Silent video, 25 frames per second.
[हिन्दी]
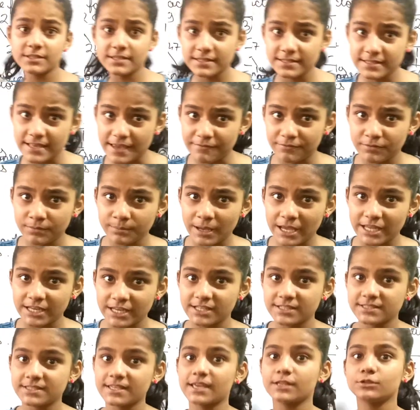से सेवन
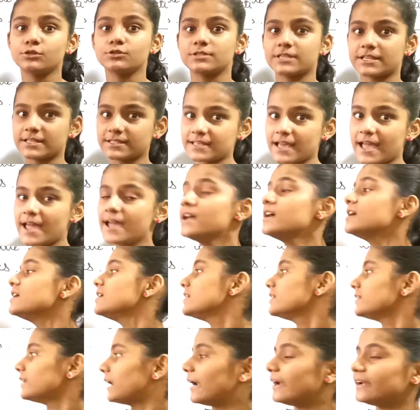माइनस किया तो सिक्स आया
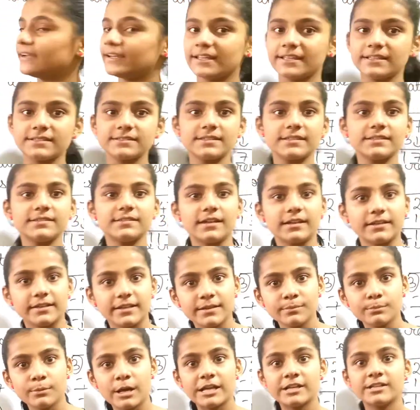नाइनटीन से
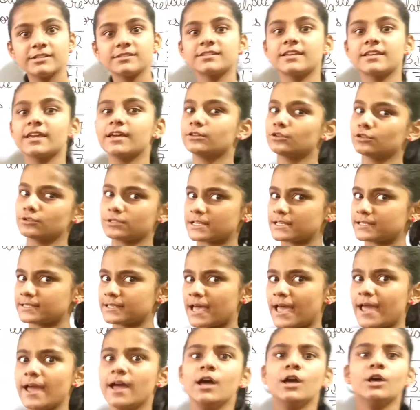थर्टीन माइनस किया तो सिक्स
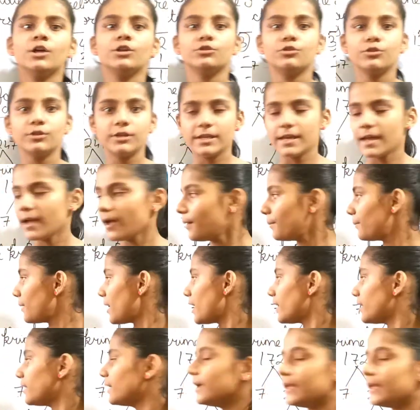आया तो ये हमारा